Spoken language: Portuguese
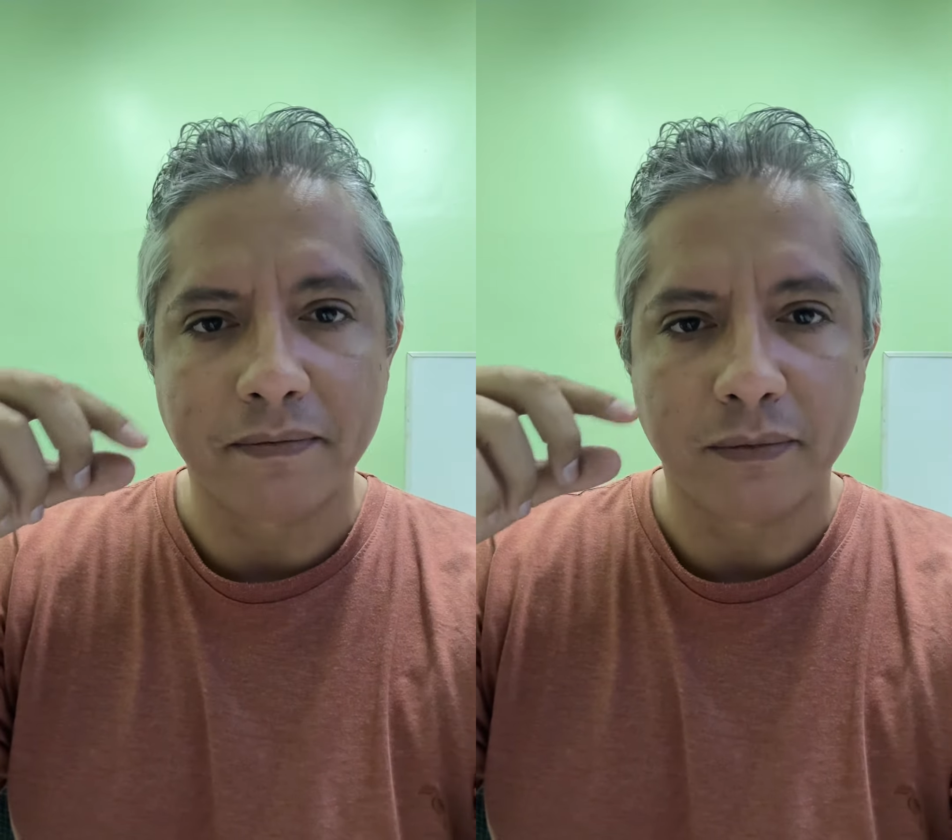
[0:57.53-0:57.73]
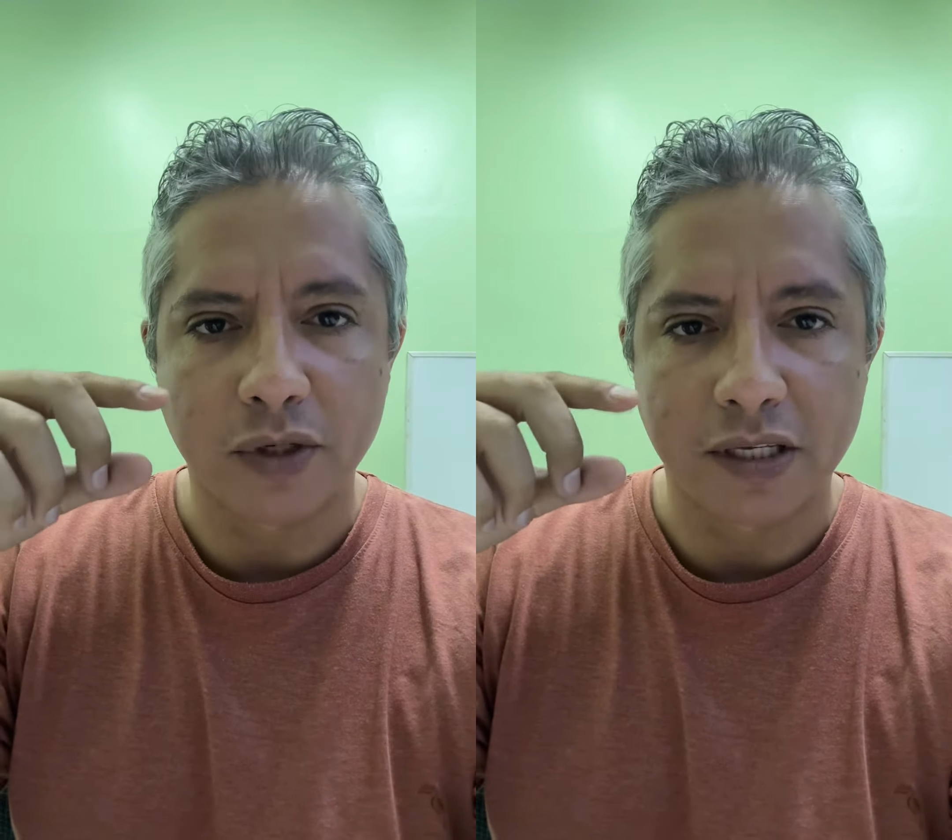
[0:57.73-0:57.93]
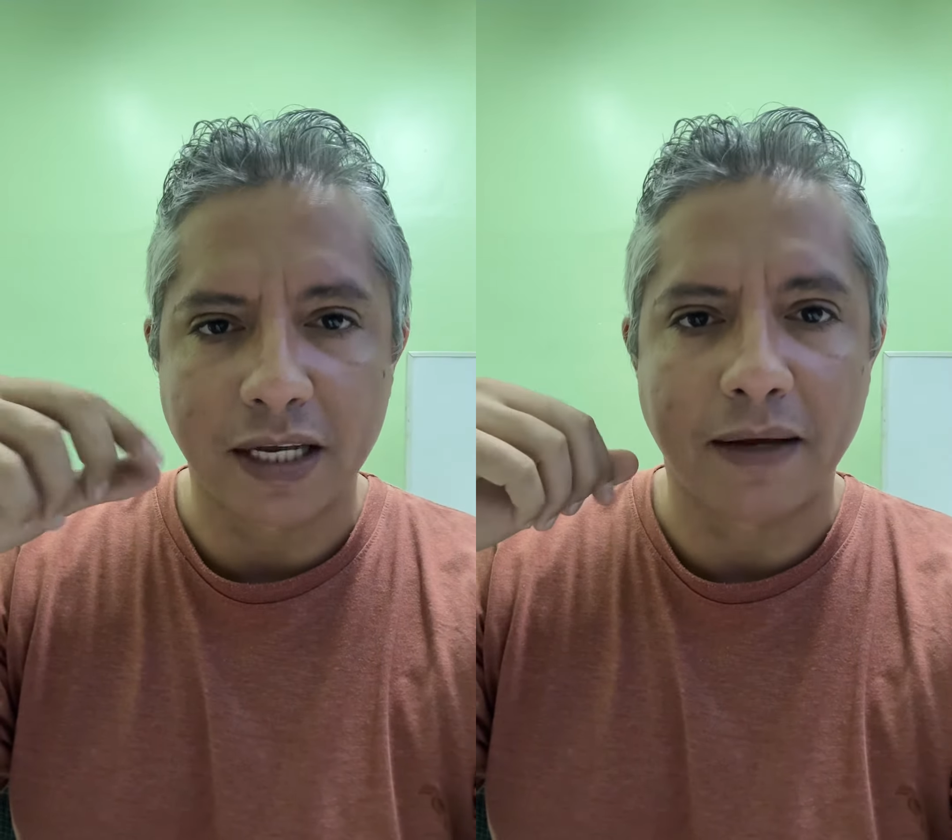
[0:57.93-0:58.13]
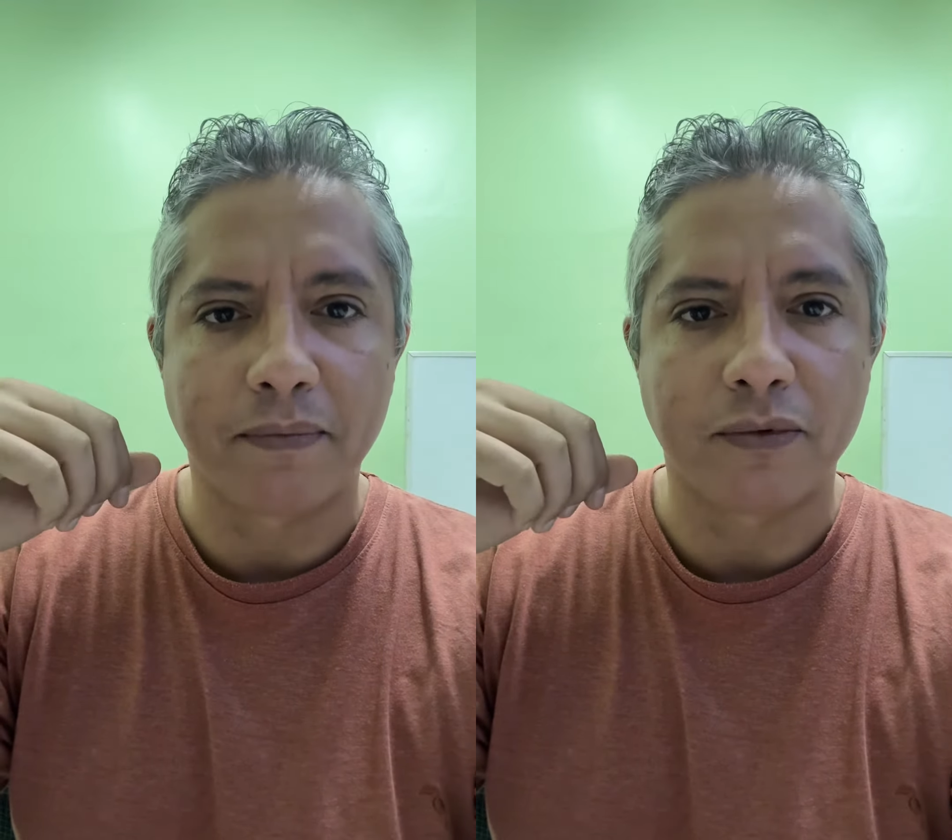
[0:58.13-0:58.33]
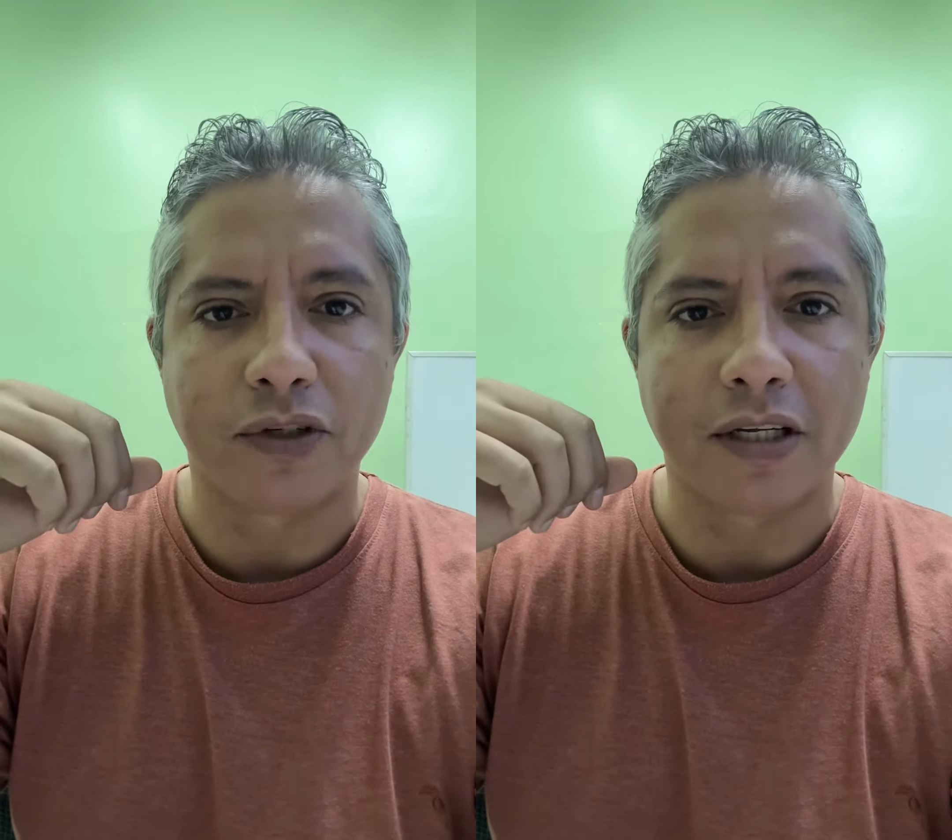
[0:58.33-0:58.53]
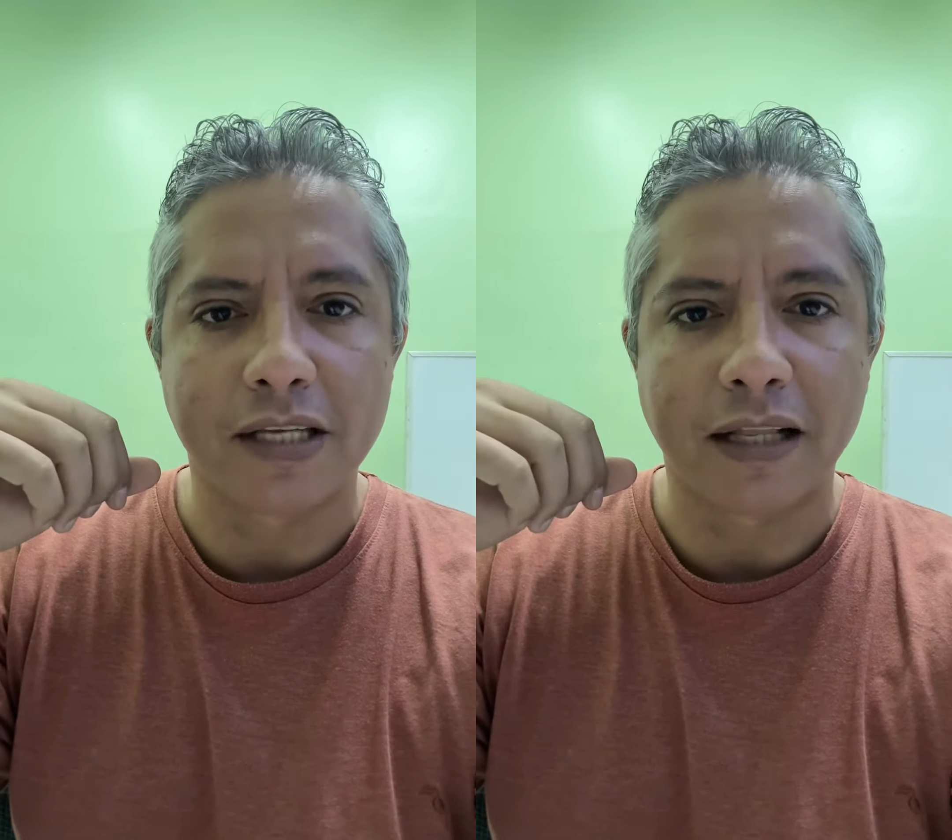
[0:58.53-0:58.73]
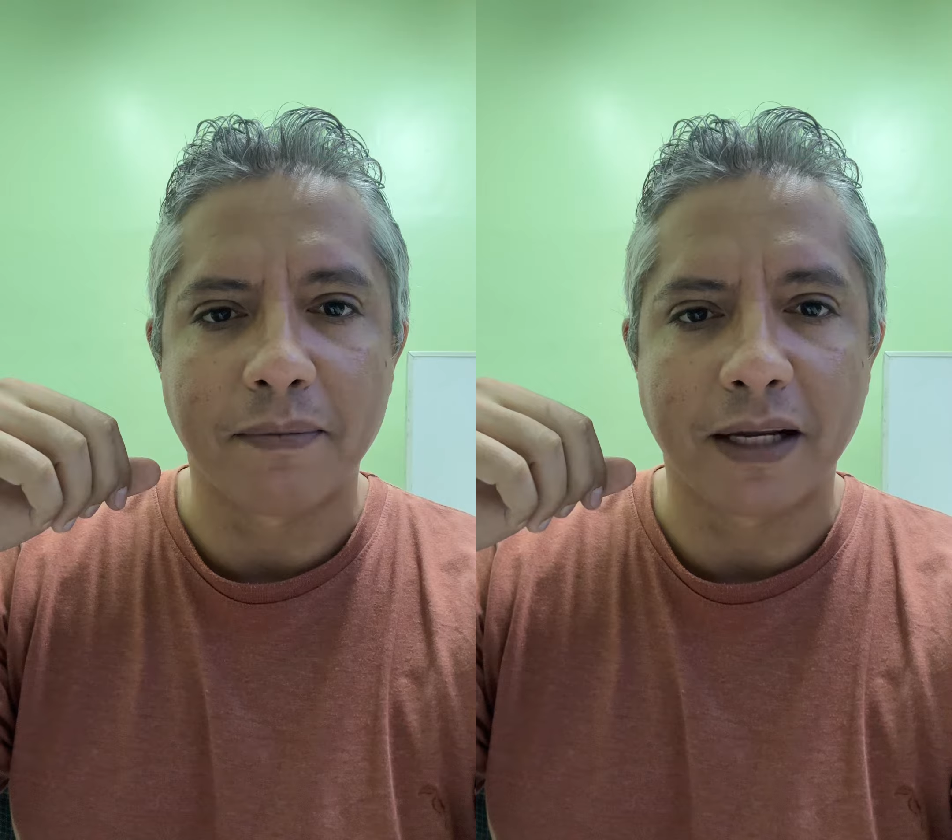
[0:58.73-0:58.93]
por isso que ela é utilizada